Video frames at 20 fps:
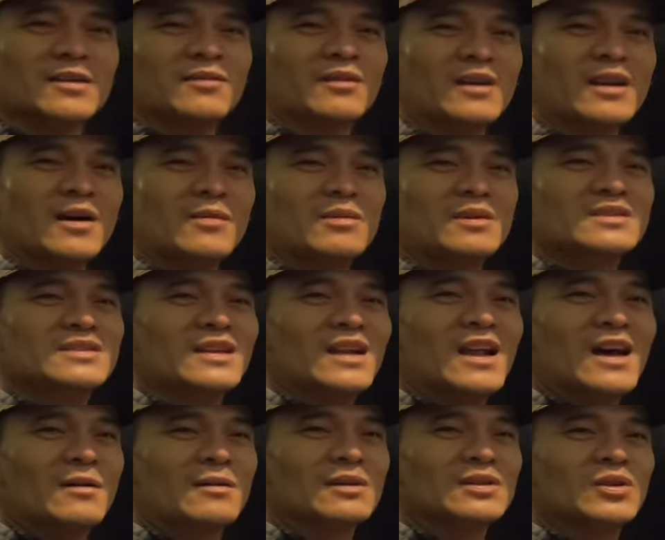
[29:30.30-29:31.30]
Maraming
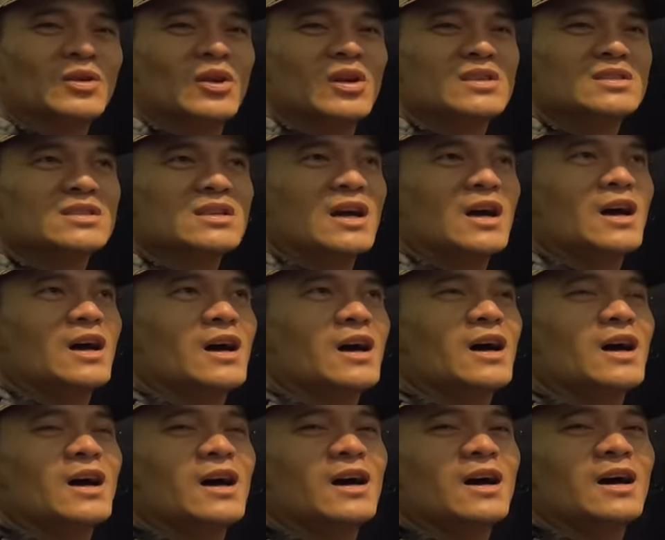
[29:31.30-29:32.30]
salamat ulit sa
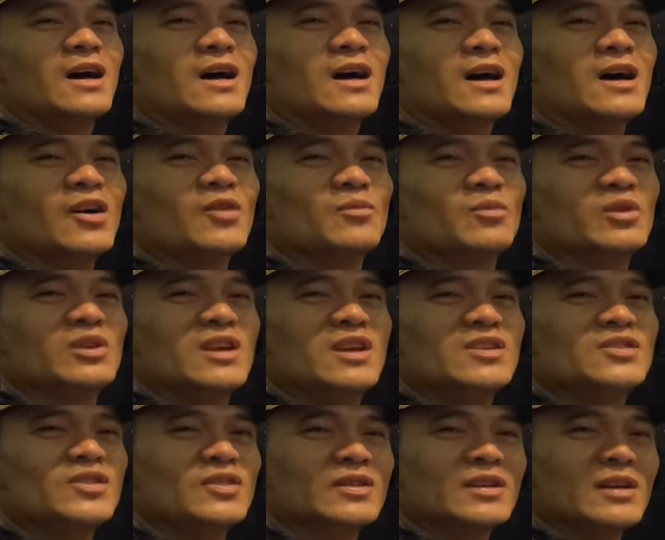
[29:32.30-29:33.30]

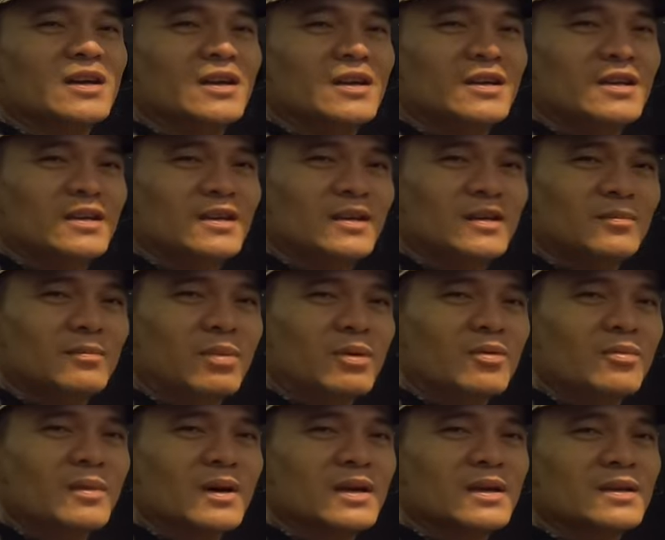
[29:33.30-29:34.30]
accommodation kay
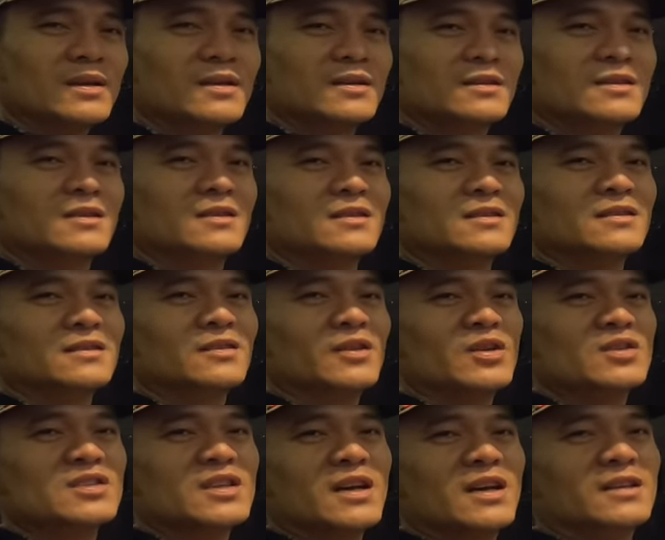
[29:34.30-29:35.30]
Bro Mike uh,
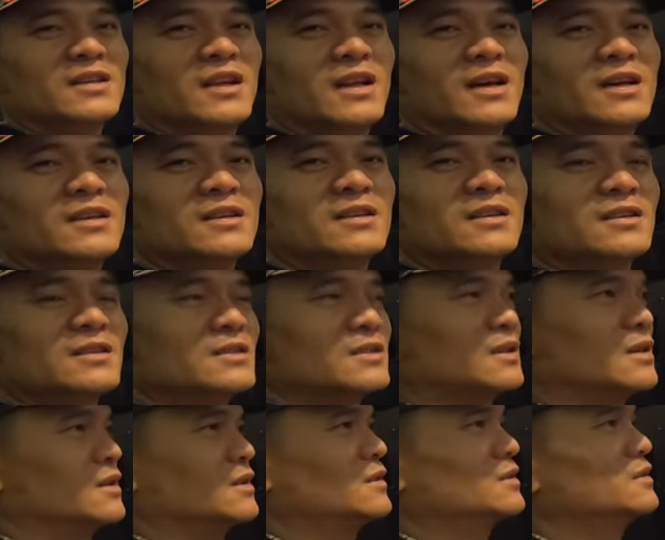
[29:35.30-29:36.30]
sa kanila.
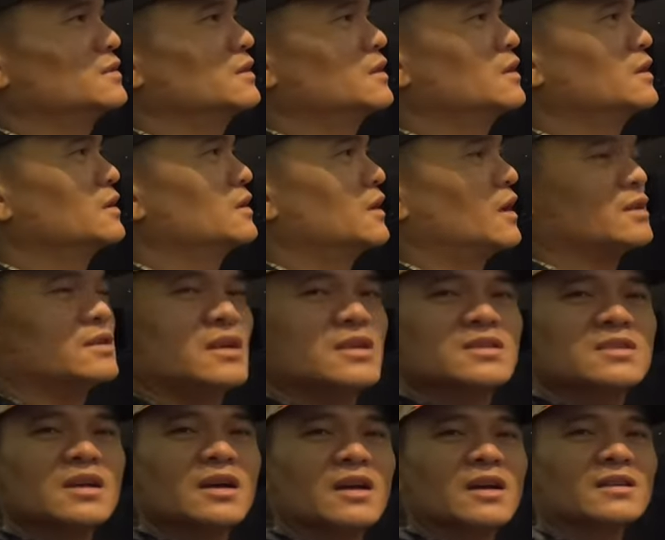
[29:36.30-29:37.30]
Uh, at
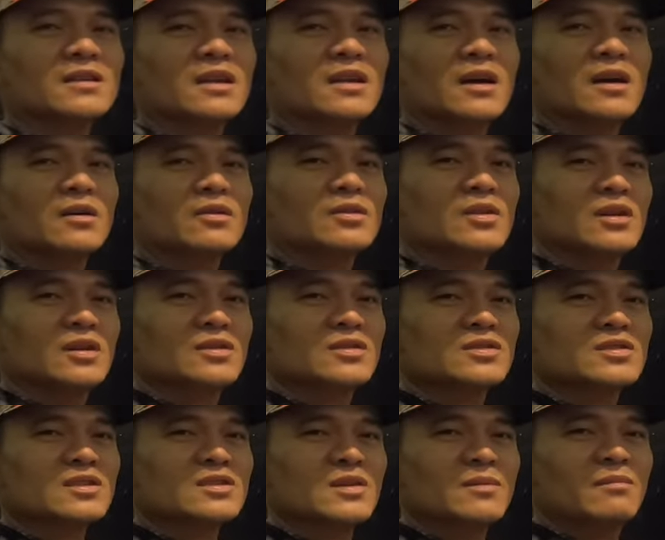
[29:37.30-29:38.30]
least nakarating ako dito
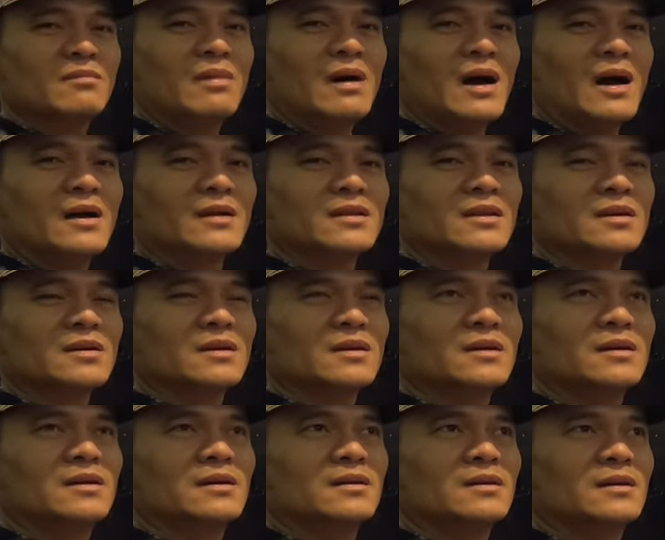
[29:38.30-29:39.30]
sa simbahan ng
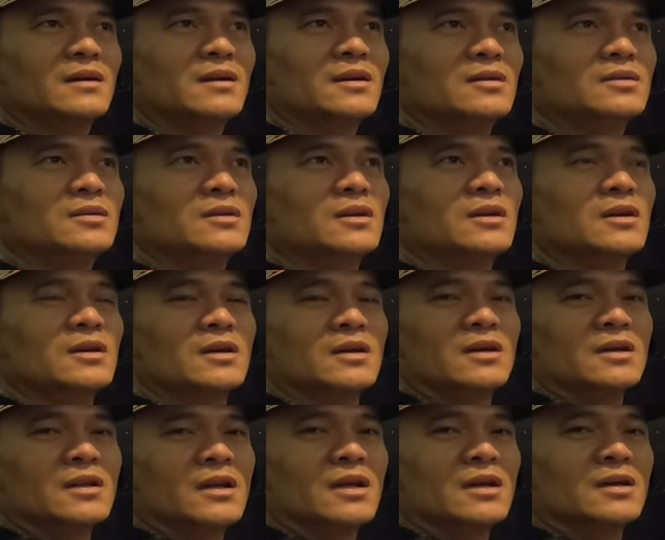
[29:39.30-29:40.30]
ano
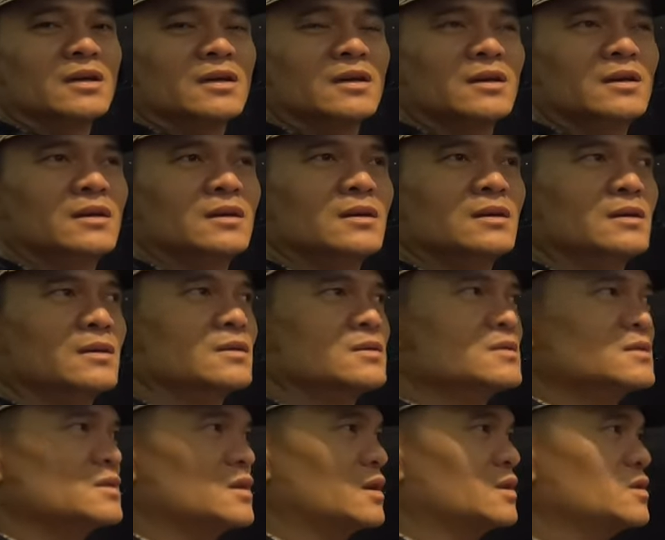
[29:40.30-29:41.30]
ng St. Joseph.
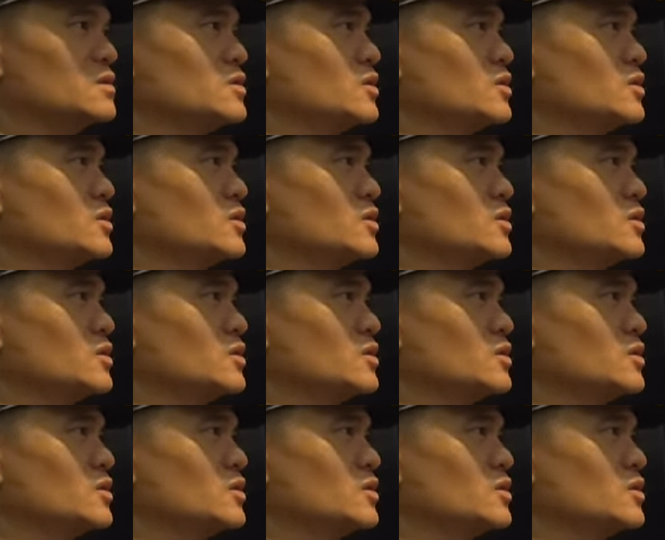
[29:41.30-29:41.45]
St.